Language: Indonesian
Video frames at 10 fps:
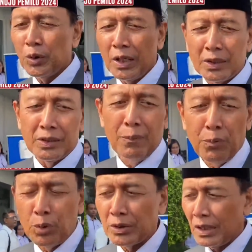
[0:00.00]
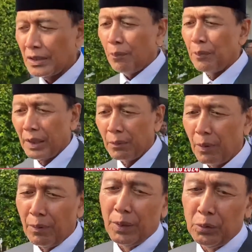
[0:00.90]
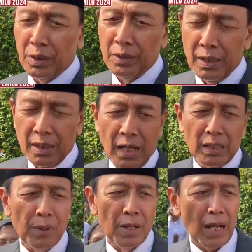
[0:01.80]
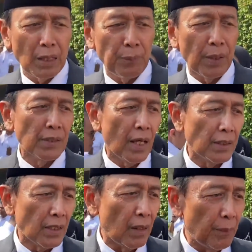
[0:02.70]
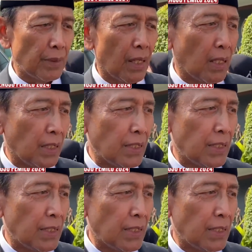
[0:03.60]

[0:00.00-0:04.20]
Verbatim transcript: sudah di tempo sudah saya sampaikan bahwa itu kan hanya mengkait pada saat saya menjadi